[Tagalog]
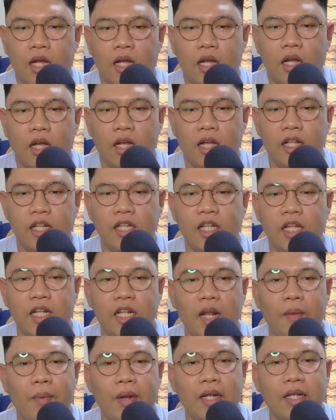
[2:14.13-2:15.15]
hindi
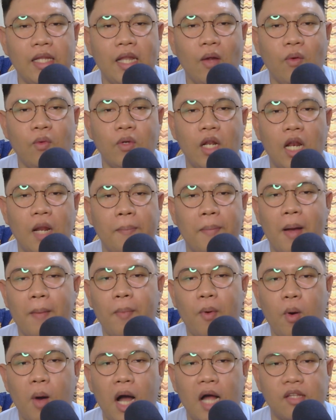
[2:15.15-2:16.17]
naman daw nila
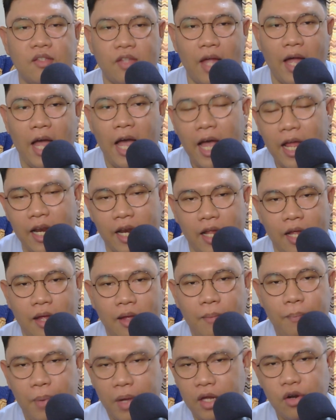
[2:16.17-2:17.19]
babawasan
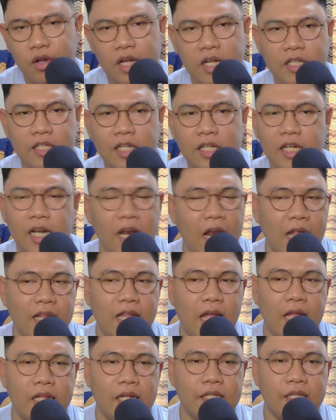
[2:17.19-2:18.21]
pero hindi nila
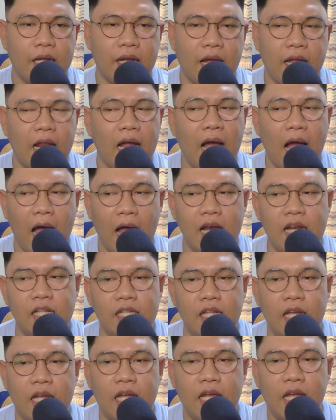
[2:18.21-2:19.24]
dadagdagan ng
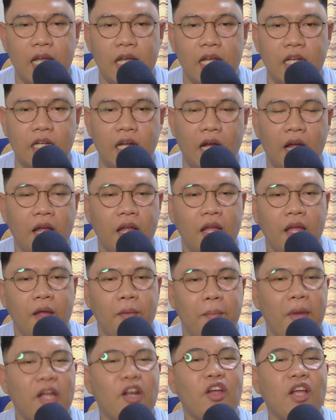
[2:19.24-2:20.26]
holiday.
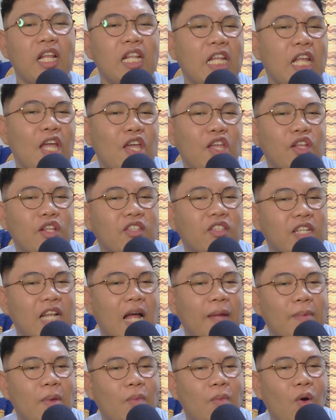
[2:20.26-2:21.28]
Pero hindi niya
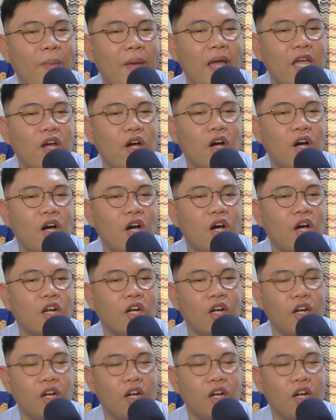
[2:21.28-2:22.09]
sinabi mo, Mayor.